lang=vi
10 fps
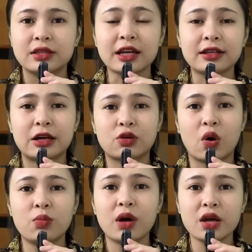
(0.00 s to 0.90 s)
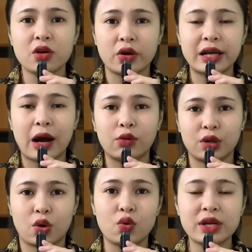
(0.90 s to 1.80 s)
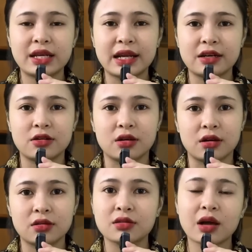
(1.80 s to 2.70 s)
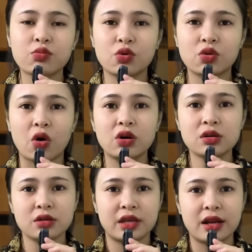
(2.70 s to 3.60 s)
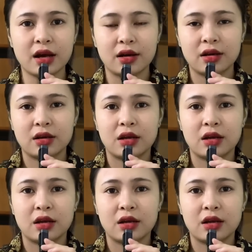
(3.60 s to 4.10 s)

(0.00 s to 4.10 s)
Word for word: Chắc là cổ mới gội đầu rồi cổ đi ra đường nên tóc của cổ ướt vậy đó.